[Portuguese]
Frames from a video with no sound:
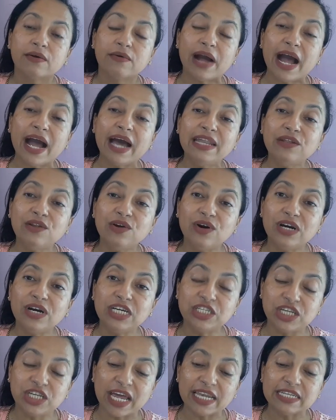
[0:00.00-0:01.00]
à
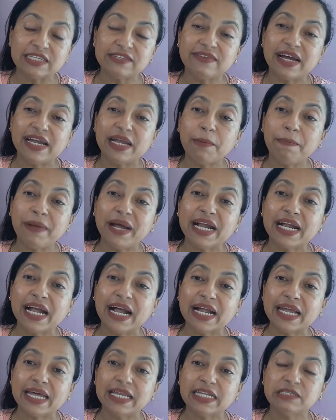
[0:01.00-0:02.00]
noite elas vão
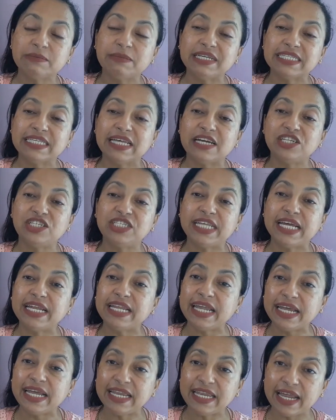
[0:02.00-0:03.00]
apagar aquelas mensagens
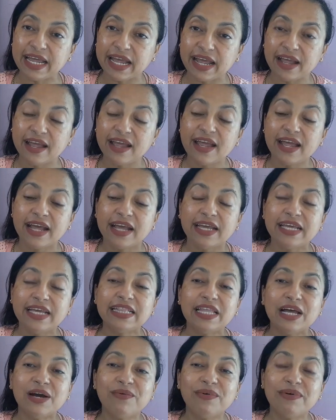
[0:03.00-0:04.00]
sem nem ler.
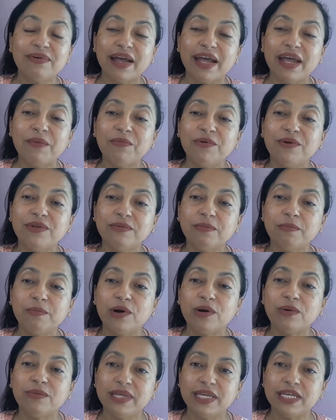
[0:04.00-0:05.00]
Então é muito
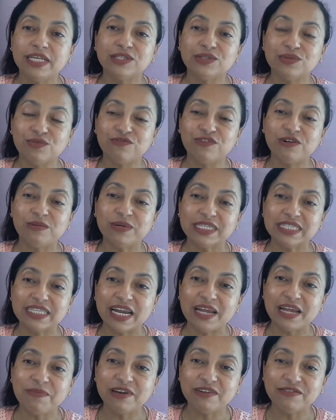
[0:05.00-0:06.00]
bom isso. Vou
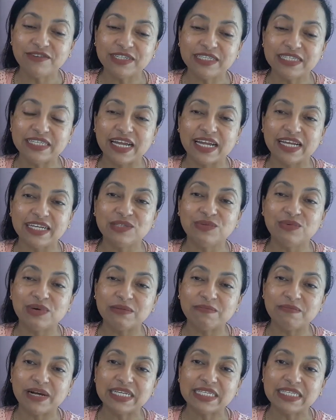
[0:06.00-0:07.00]
mostrar aí para vocês do
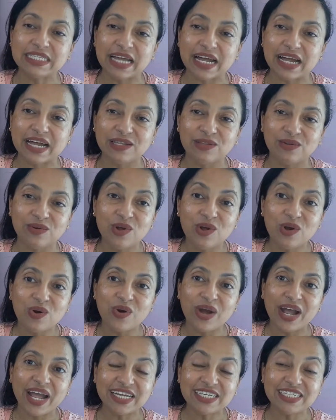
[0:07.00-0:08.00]
ano passado
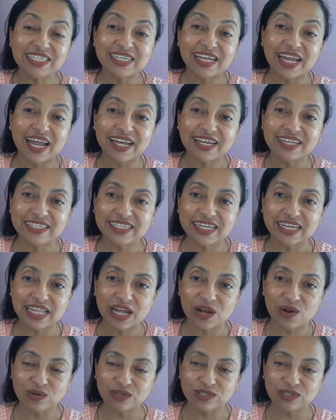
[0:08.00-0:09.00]
o hashtag Dia
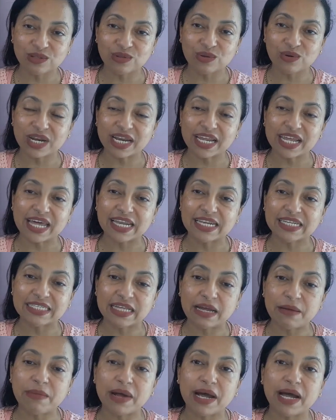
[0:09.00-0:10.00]
da Consultora que elas
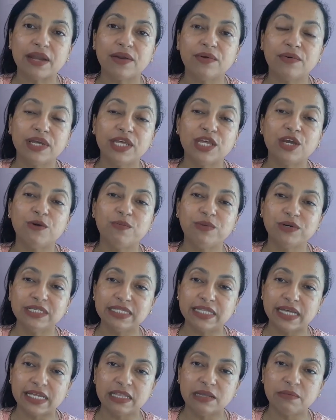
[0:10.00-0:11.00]
amaram e eu
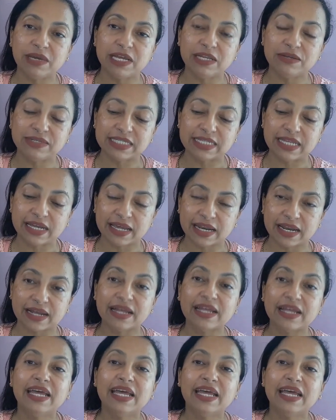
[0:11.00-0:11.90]
postei também no Instagram.